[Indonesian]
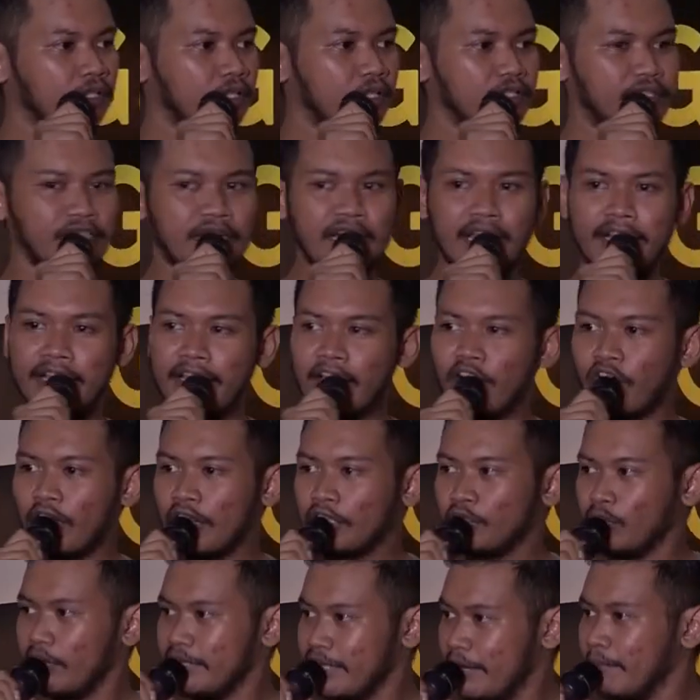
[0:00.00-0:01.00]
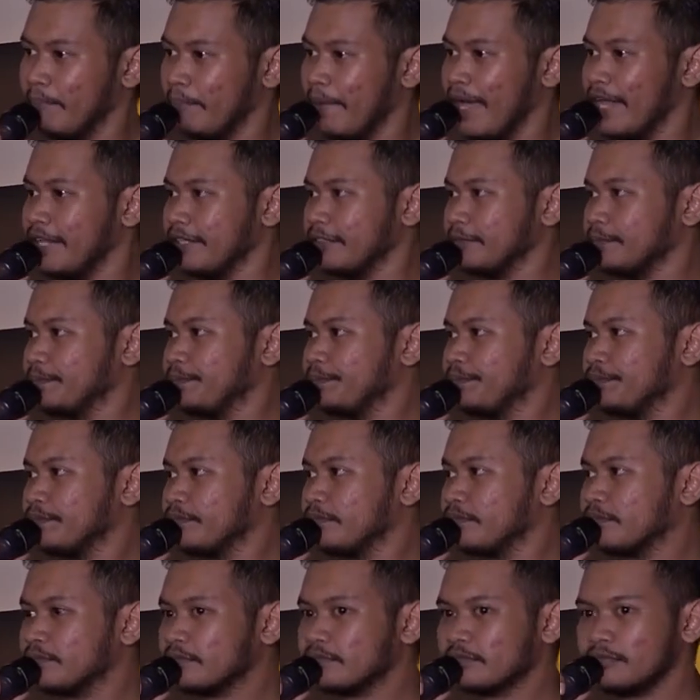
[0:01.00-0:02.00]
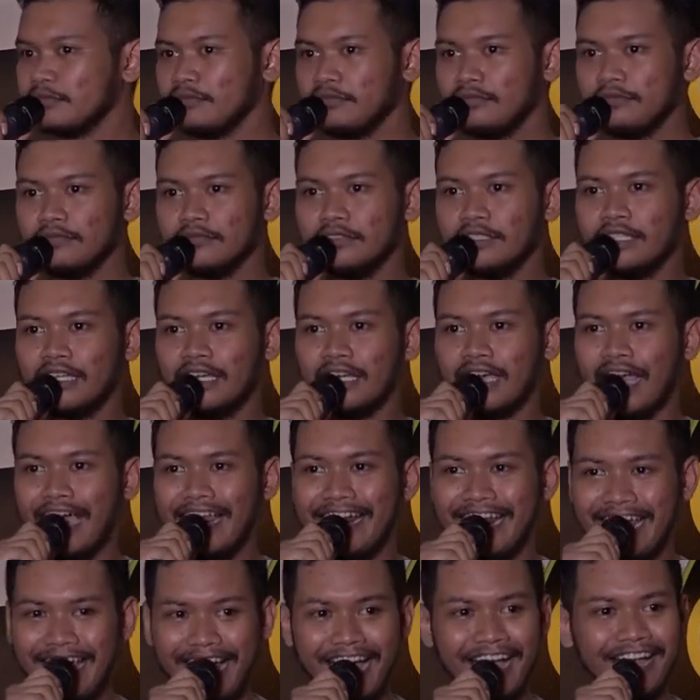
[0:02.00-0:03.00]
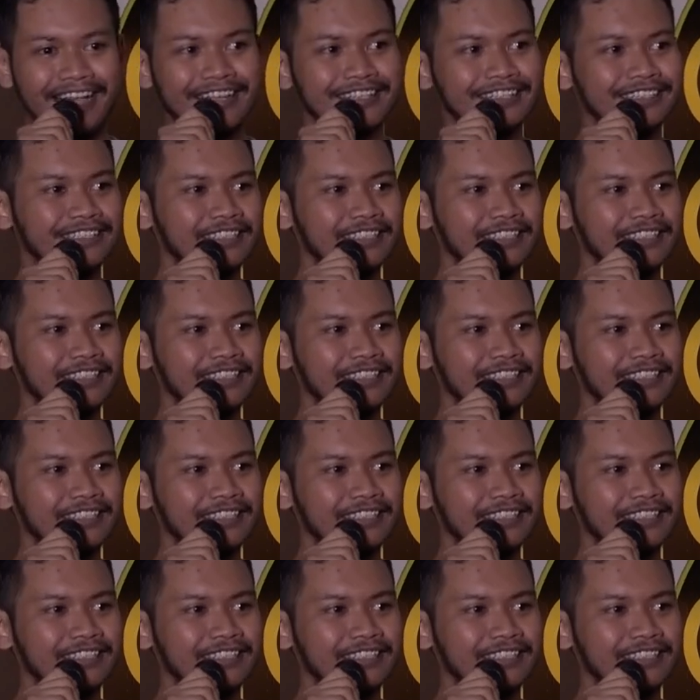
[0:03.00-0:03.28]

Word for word: Di sini ada yang orang tuanya empat? Gak ada ya?